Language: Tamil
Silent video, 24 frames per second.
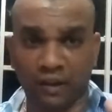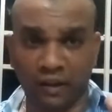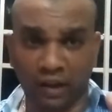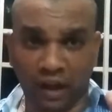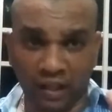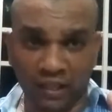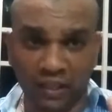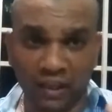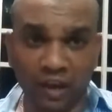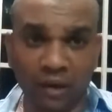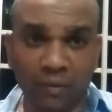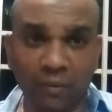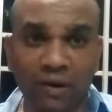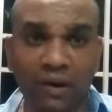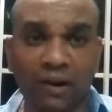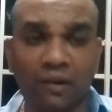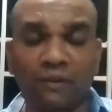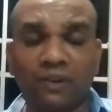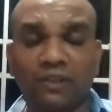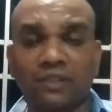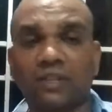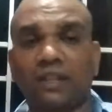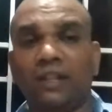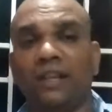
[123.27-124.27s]
அதிகமான
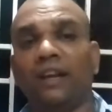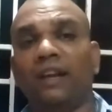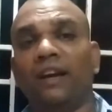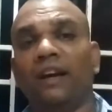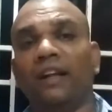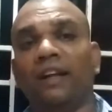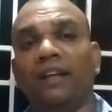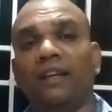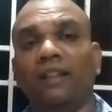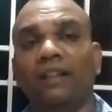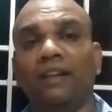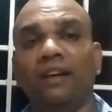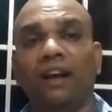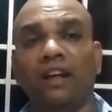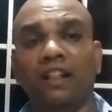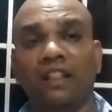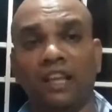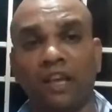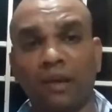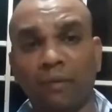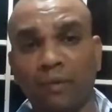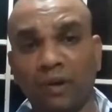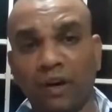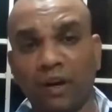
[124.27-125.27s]
வசதி கிடைக்குது
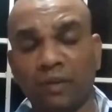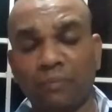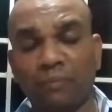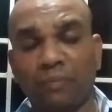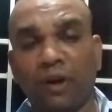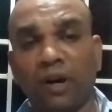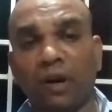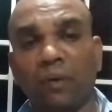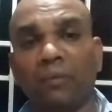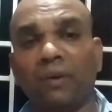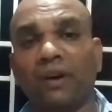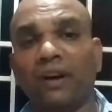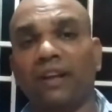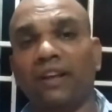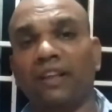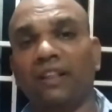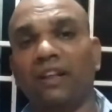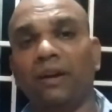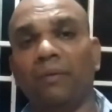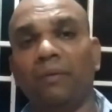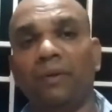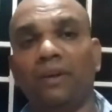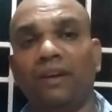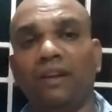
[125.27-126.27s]
அதிகமான பணம் கிடைக்குது
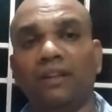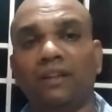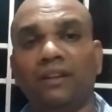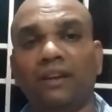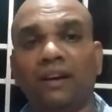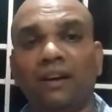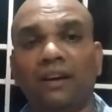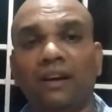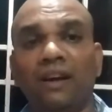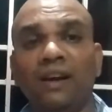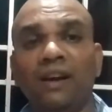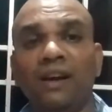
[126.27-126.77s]
அப்படின்றதுக்காக